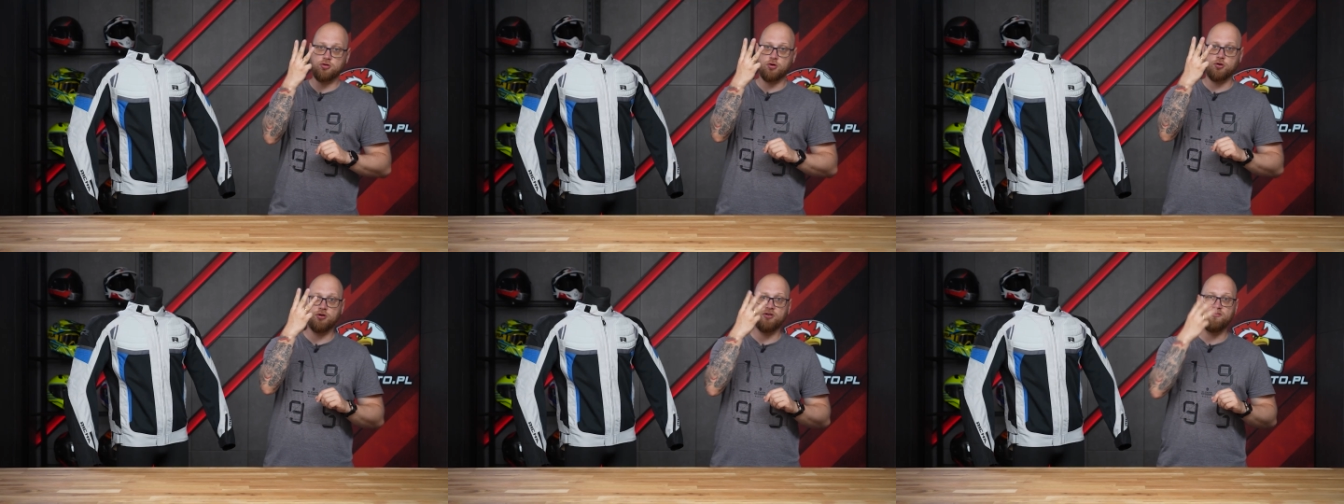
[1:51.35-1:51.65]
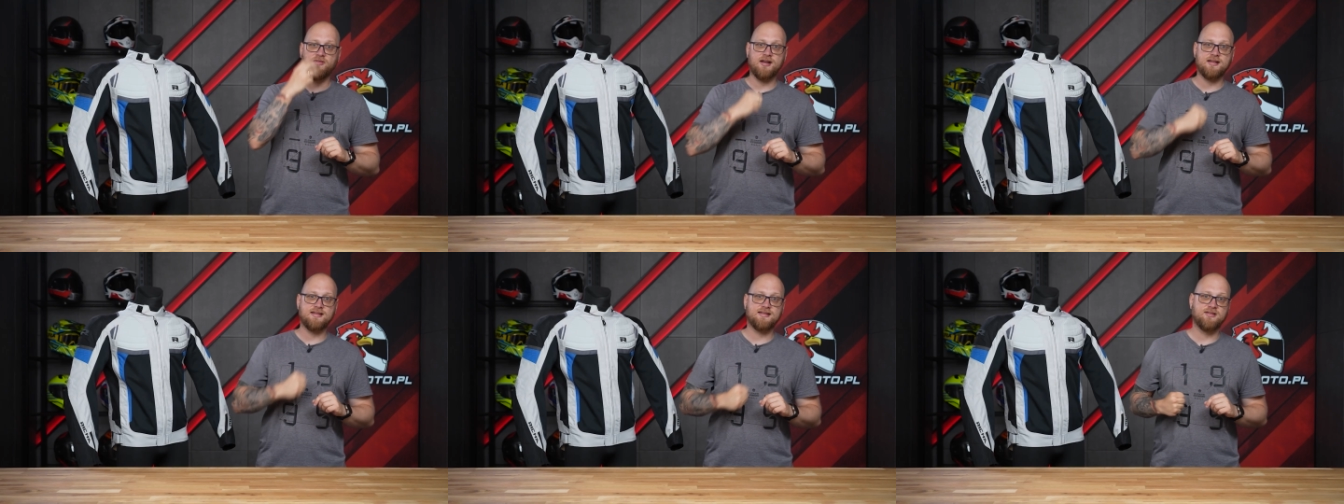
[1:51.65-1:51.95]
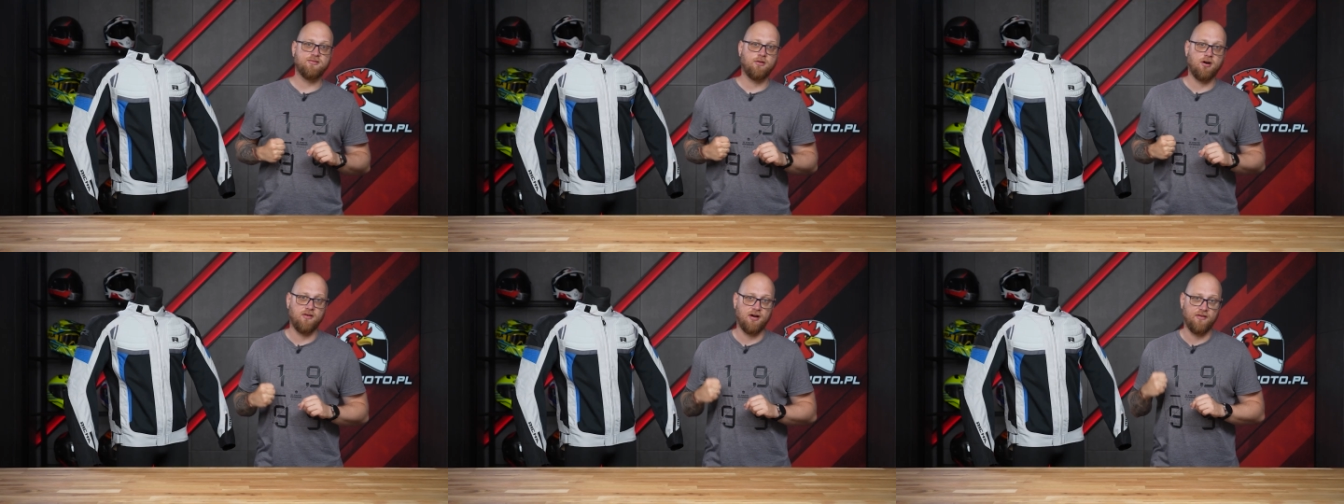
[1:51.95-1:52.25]

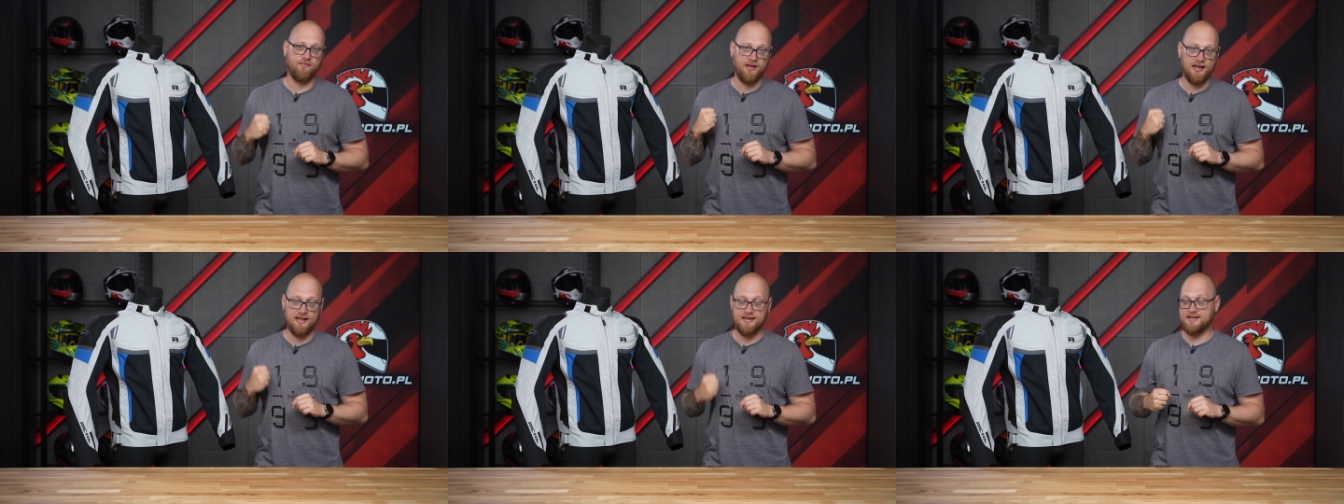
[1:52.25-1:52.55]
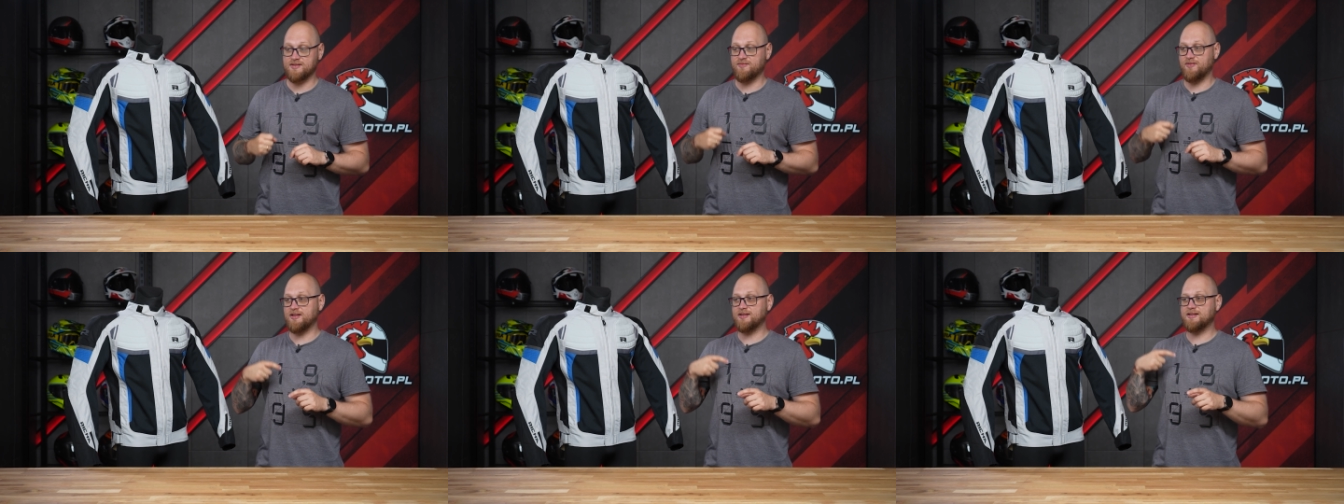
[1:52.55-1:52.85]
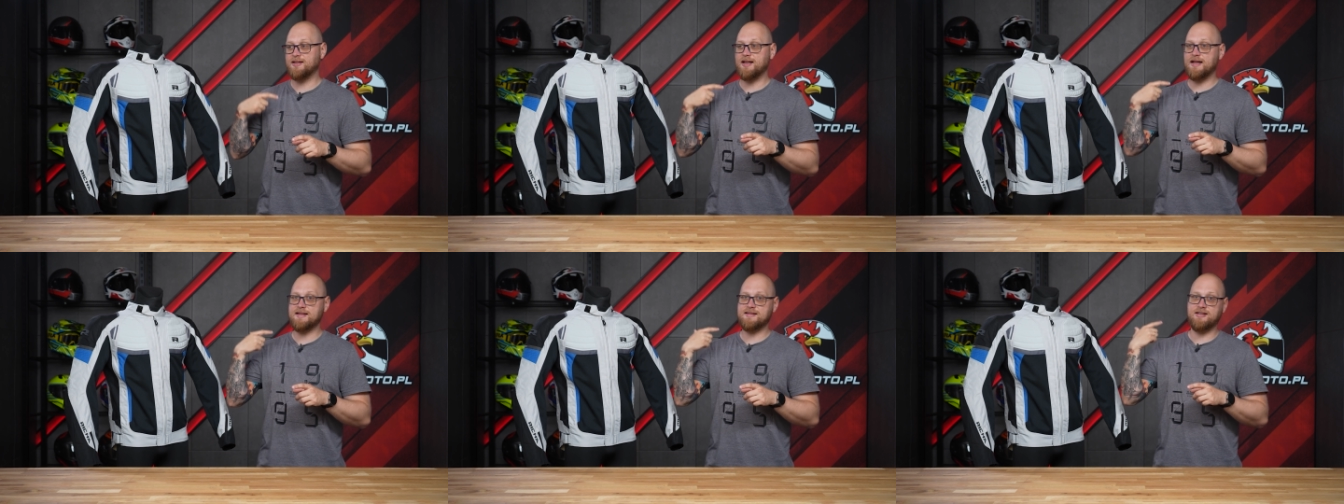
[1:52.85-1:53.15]
trójwarstwowa, więc
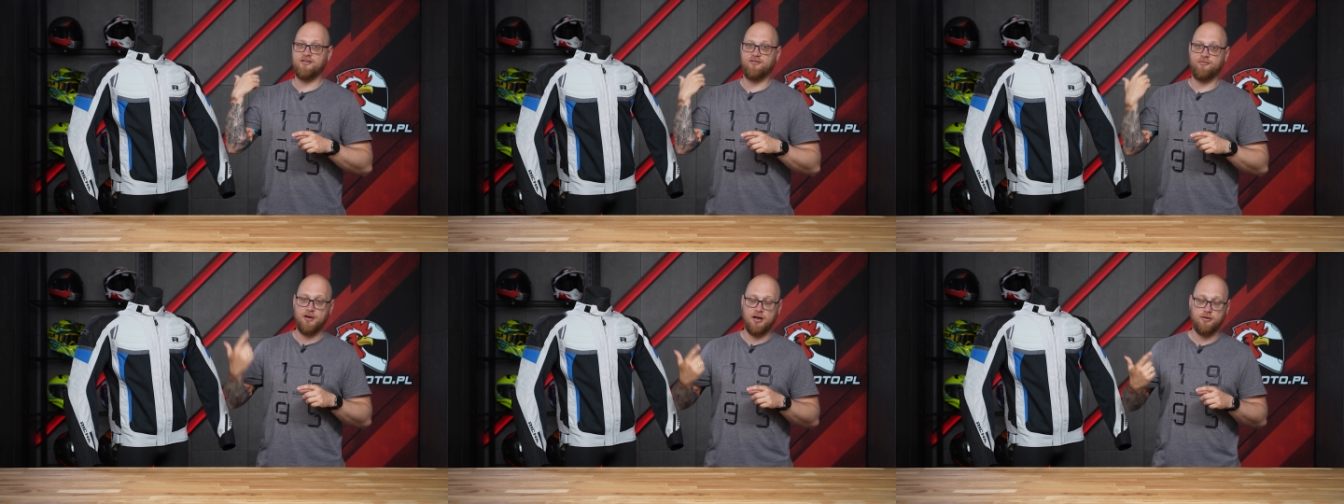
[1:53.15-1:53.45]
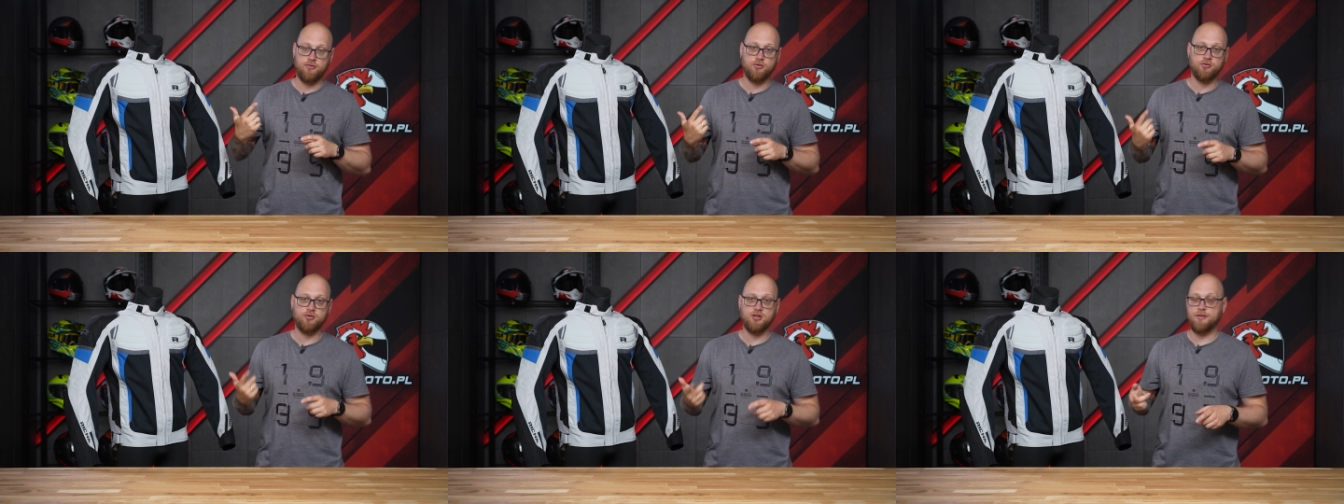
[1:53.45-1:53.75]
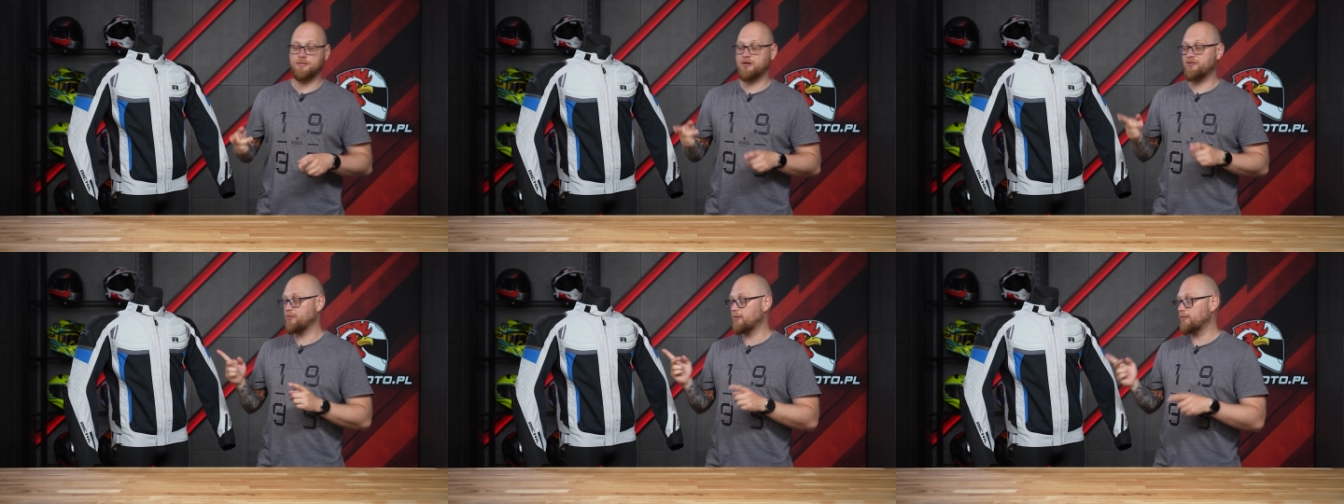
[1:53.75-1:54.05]
wentylację w pełni
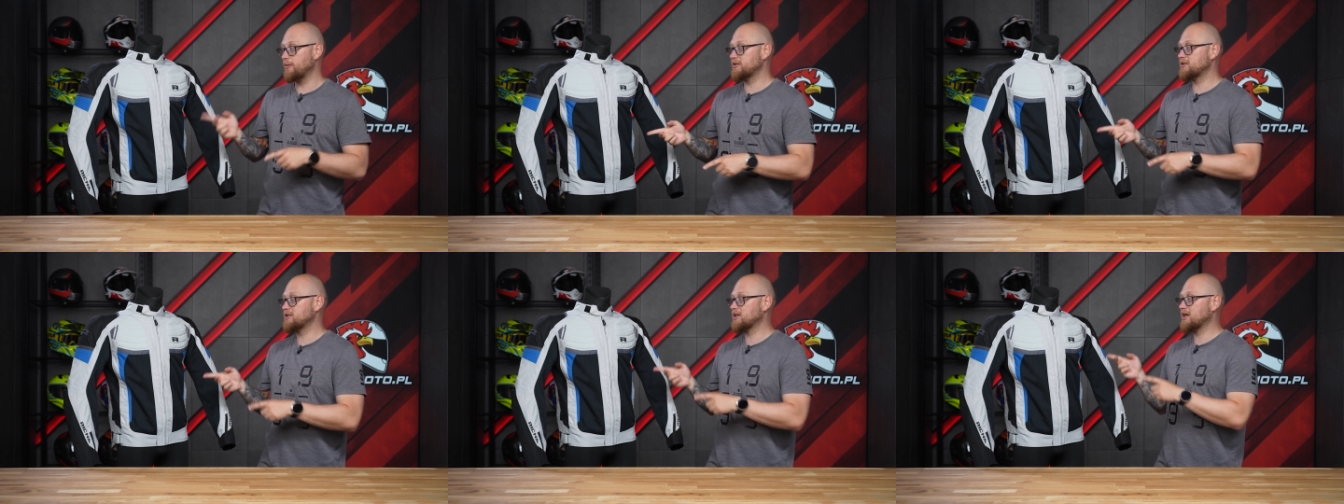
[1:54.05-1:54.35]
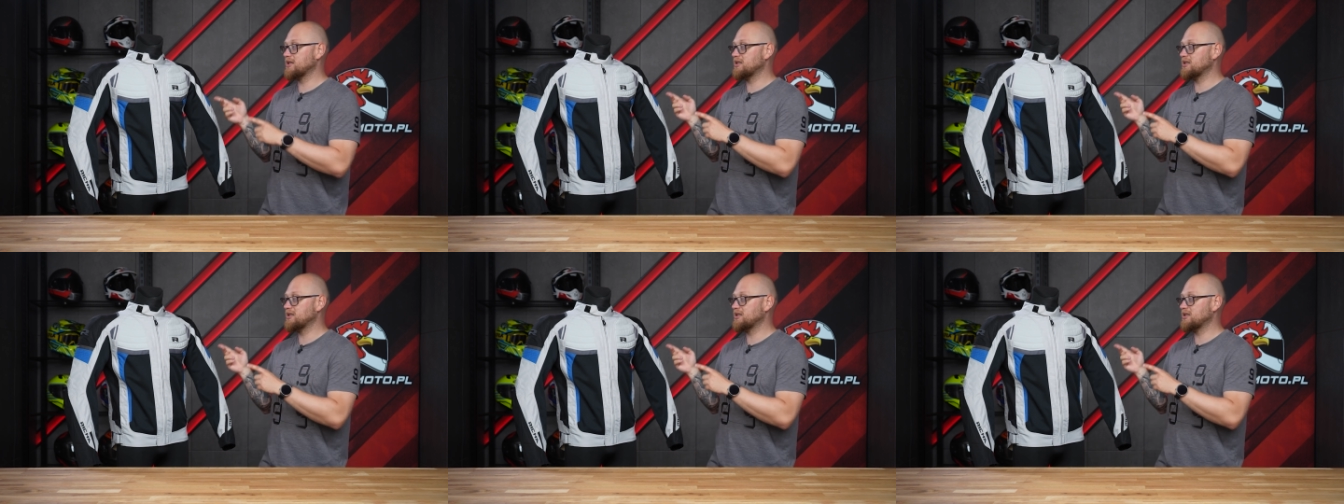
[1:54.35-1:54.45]
czujemy w momencie,